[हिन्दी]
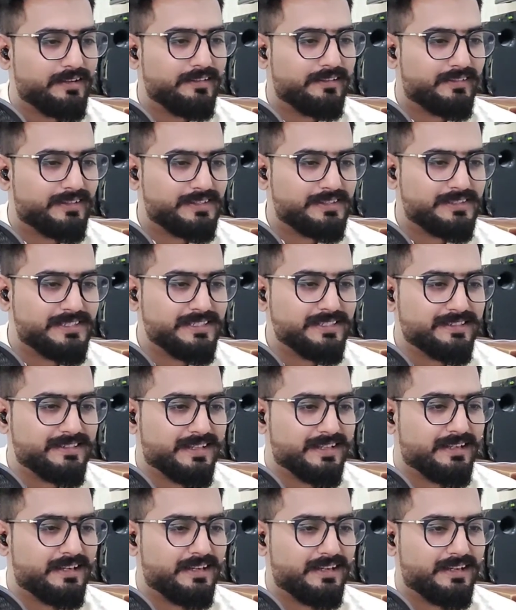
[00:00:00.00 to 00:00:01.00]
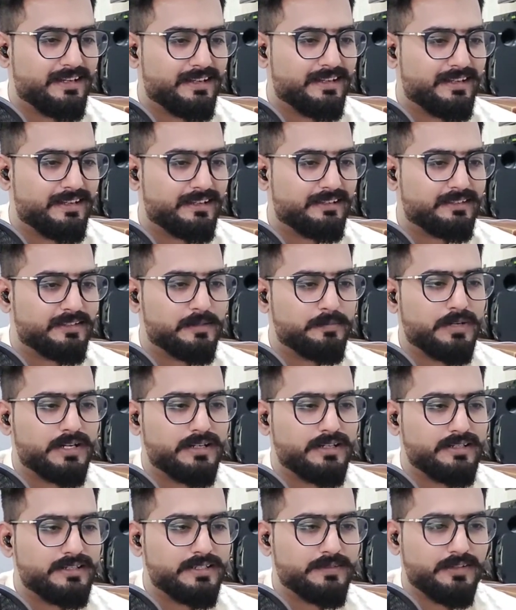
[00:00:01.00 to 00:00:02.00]
इंटरेस्टिंग लग रहा है
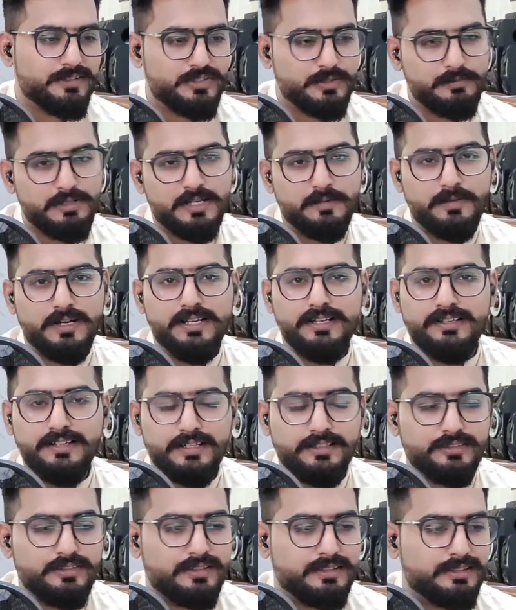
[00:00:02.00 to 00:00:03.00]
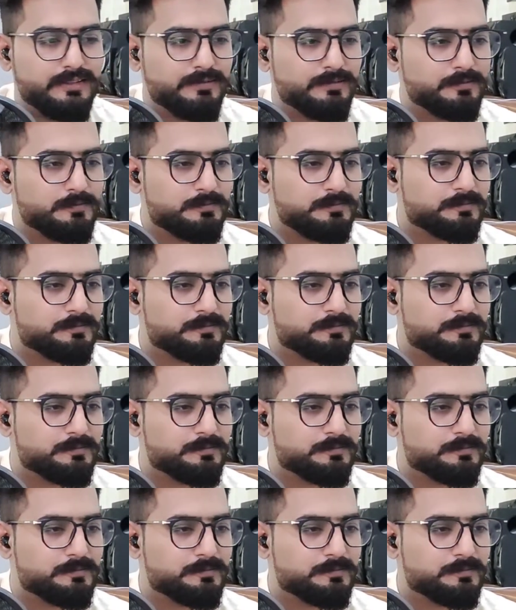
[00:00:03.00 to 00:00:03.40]
त्रिपाठी जी वैसे भी कमाल के एक्टर हैं